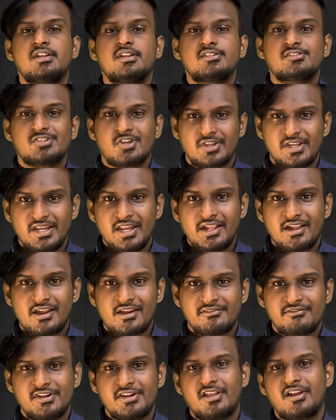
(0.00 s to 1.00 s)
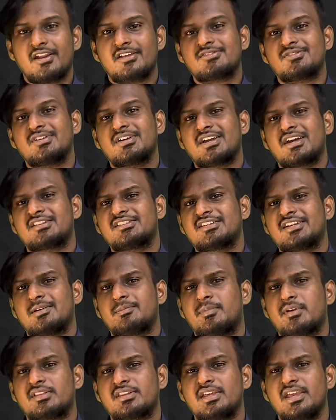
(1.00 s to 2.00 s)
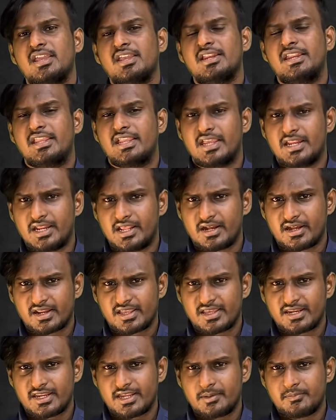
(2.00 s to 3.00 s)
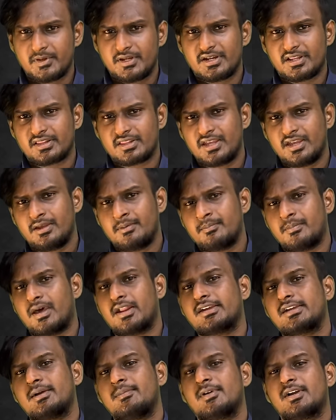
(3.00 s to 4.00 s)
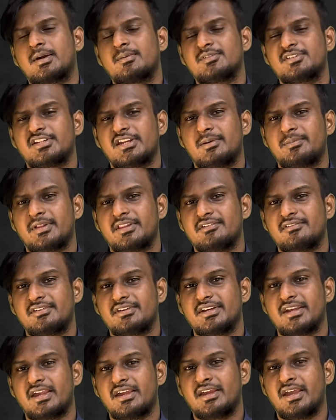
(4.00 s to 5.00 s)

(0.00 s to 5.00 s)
ஸோ இன்றைக்கான வீடியோவில் நான் சொன்ன கருத்துக்கள் பற்றி நீங்கள் என்ன நினைக்கிறீங்க அப்படின்றத மறக்காமல் கமிஷனில் பதிவு விடுங்க